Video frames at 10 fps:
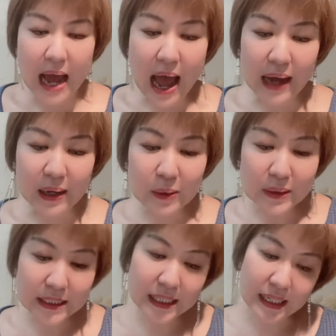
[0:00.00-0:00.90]
หากกลัว
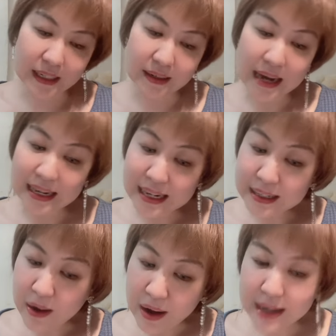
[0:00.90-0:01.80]
จะเขียนอะไรได้
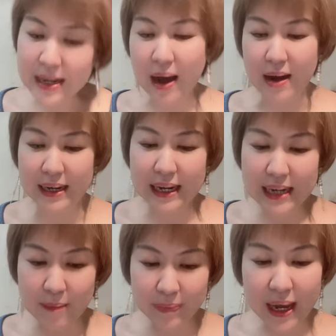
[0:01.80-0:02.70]
น้อยขอแนะ
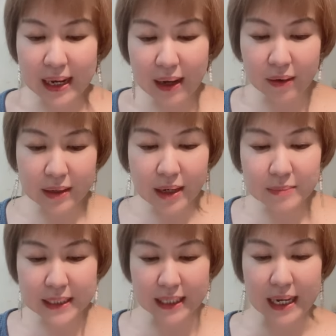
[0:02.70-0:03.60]
นำให้ลองเริ่
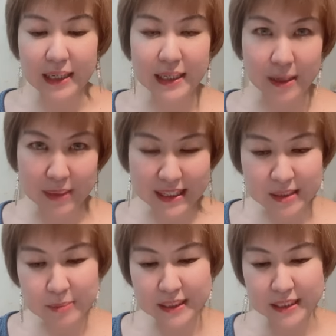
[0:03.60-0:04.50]
มจากการเขียนบันทึ
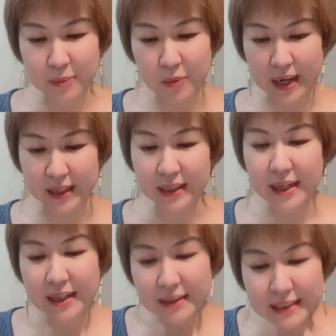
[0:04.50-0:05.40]
กประจำวัน
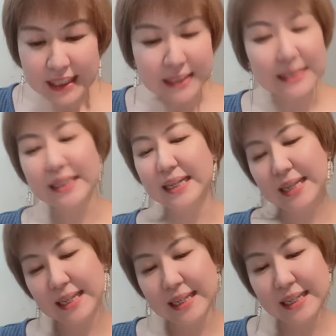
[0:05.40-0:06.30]
หรือเขียนสิ่ง
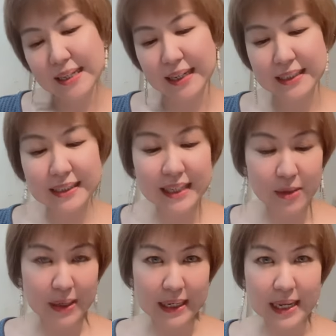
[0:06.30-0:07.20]
ดีๆที่เกิดขึ้นใน
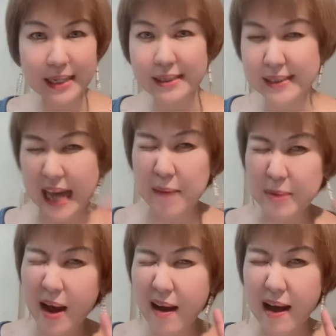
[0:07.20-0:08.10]
วันนี้
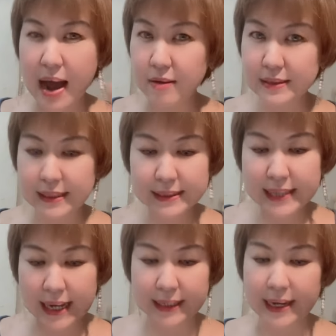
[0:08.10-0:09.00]
3 ข้อเอา
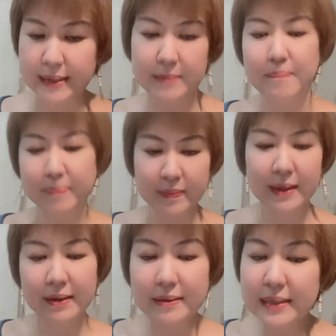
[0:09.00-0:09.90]
สั้นๆนะ
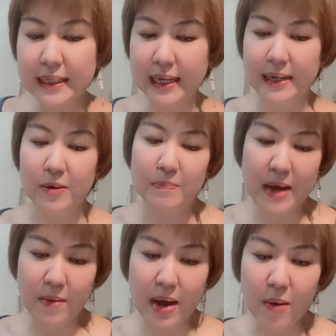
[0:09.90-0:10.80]
หรือเขียนลงไป
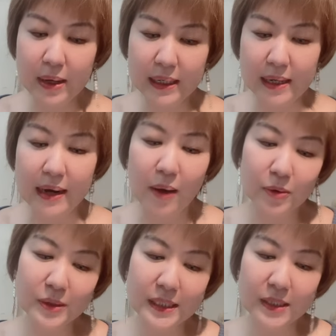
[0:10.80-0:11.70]
ว่าวันนี้เรา
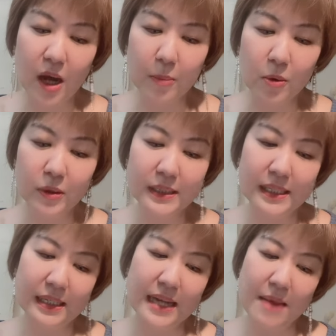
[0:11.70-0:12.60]
รู้สึกขอบคุณ
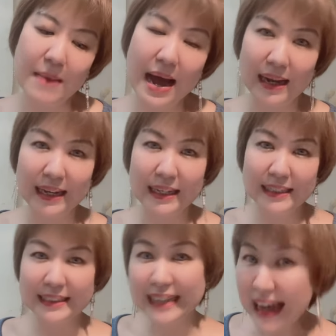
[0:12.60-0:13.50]
สิ่งใดบ้าง
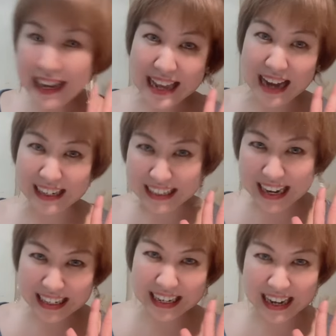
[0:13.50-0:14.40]
สักห้าอย่างก็
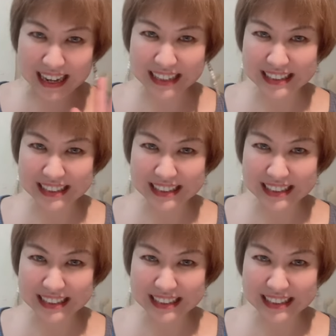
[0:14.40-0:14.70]
ได้นะคะ